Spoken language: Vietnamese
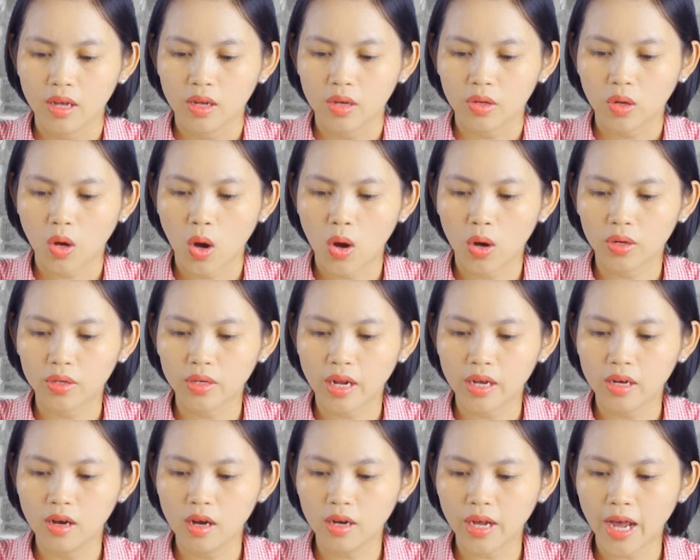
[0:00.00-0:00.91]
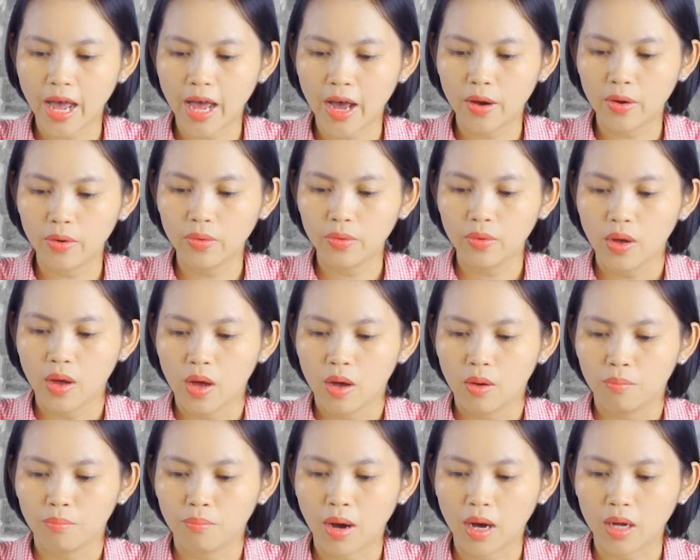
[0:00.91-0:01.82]
con ước ao
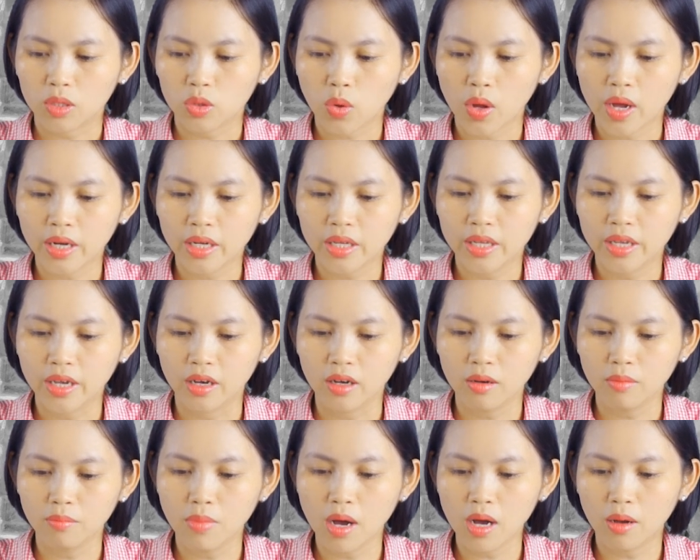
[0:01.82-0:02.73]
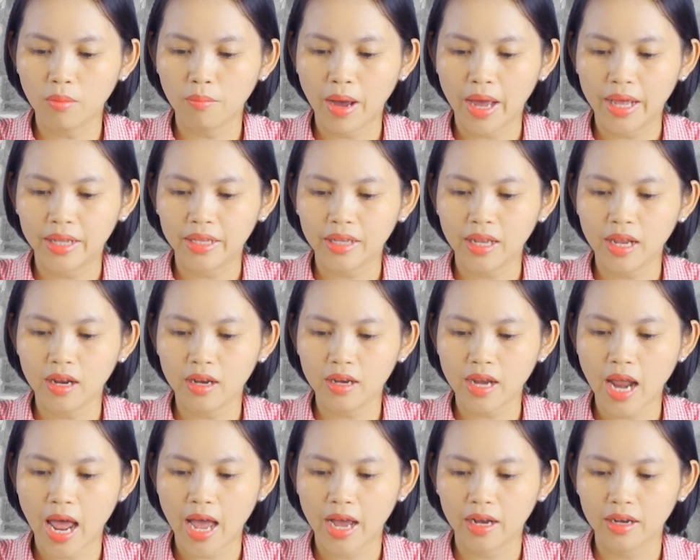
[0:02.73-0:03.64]
mở toang những bức màn
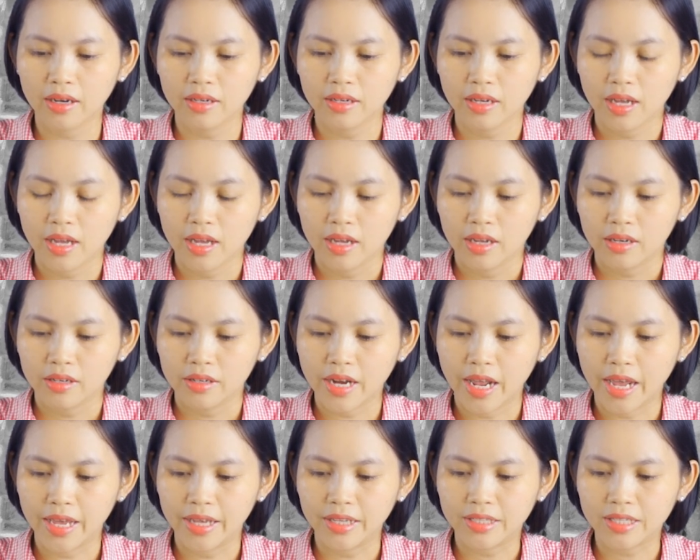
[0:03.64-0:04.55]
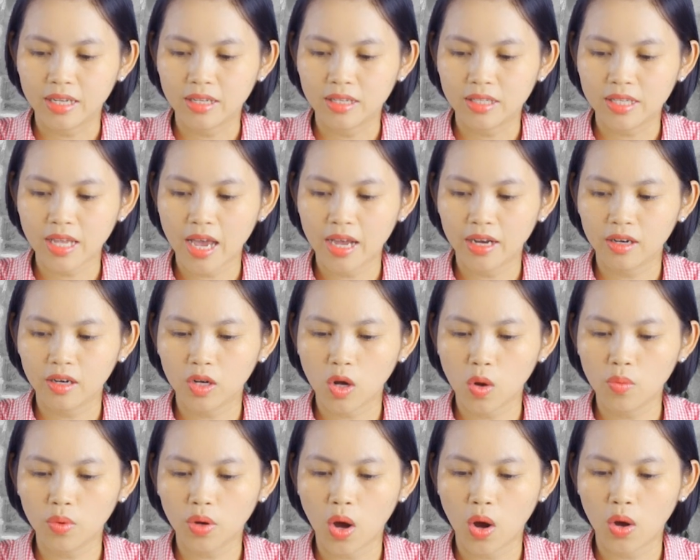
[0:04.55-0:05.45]
thiên đàng để trần gian
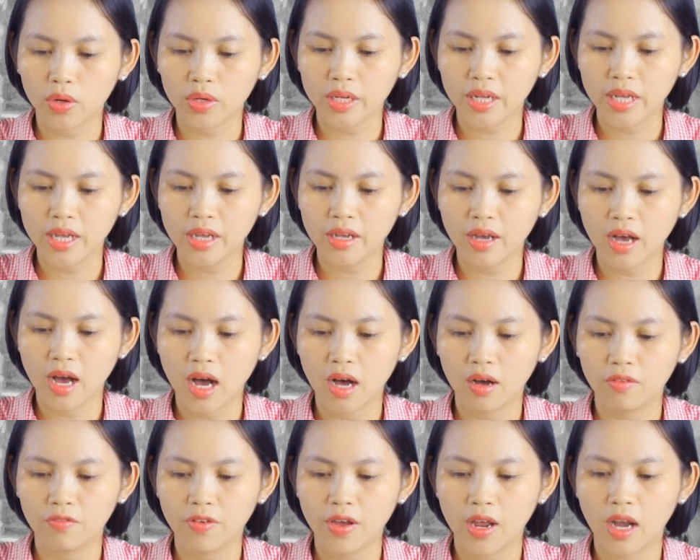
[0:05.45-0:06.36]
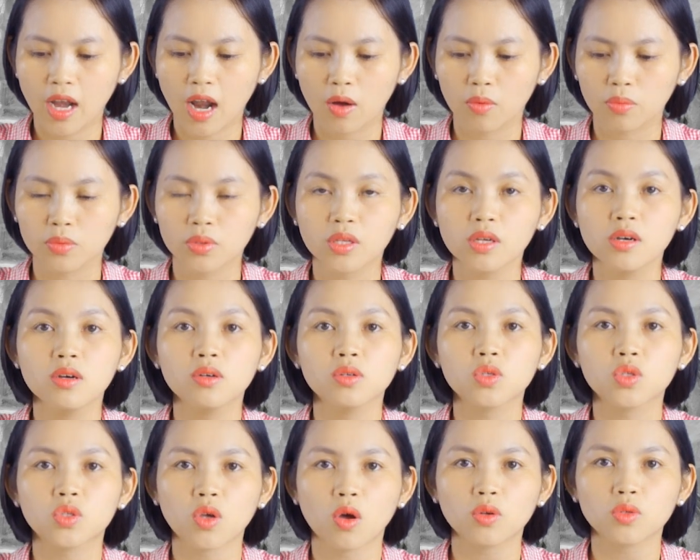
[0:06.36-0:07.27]
không còn nghi ngờ về lòng thương
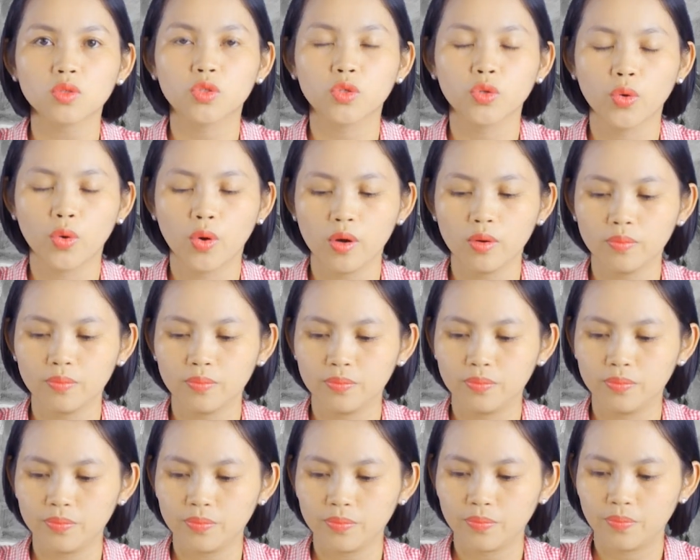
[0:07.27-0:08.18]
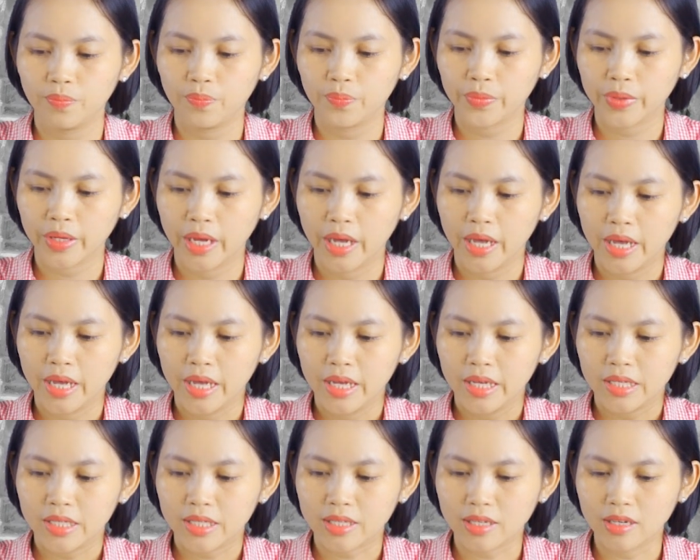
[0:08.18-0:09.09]
xót chúa
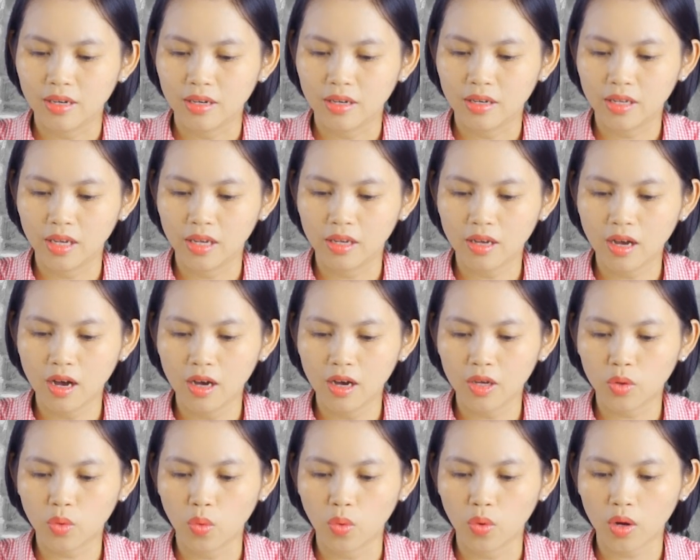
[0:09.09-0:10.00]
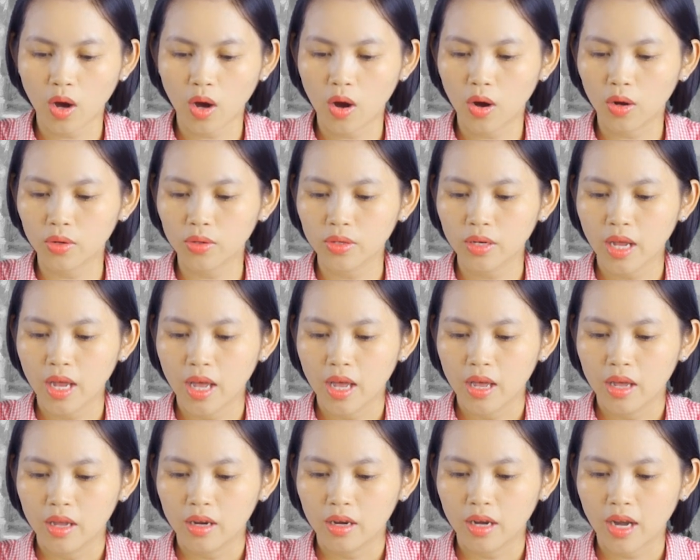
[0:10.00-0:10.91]
sự nghỉ ngơi của con
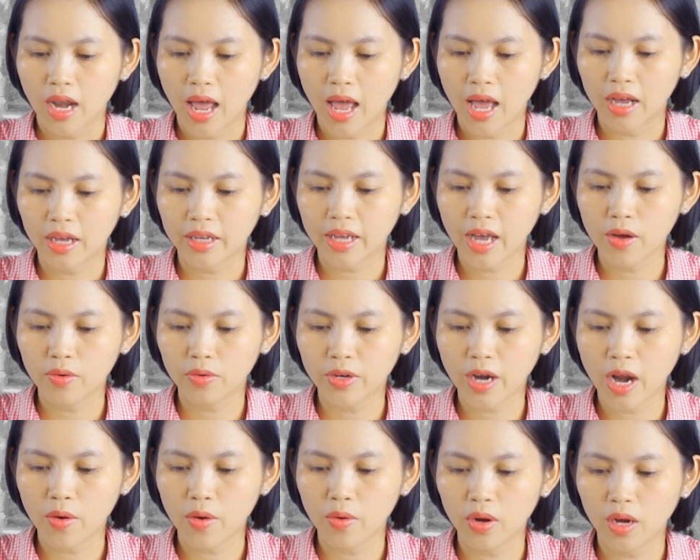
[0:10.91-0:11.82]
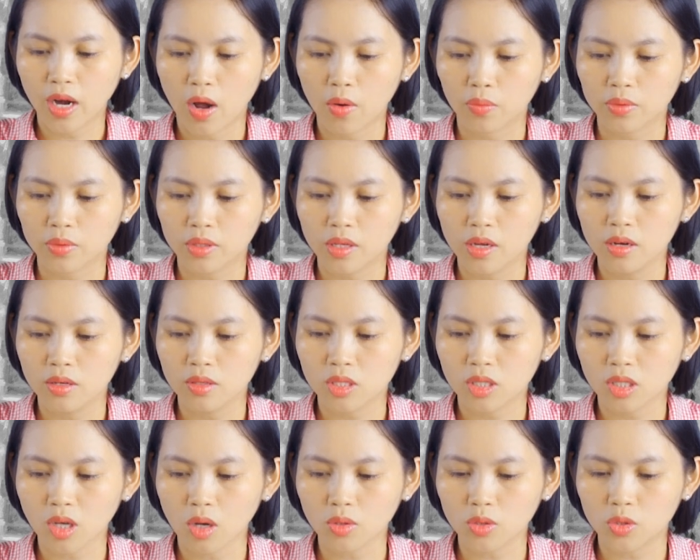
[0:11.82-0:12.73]
là cao rao lòng thương
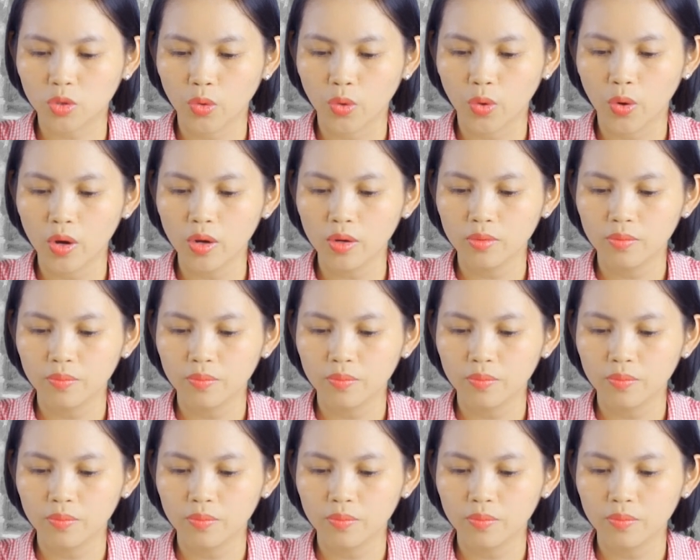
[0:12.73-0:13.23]
xót chúa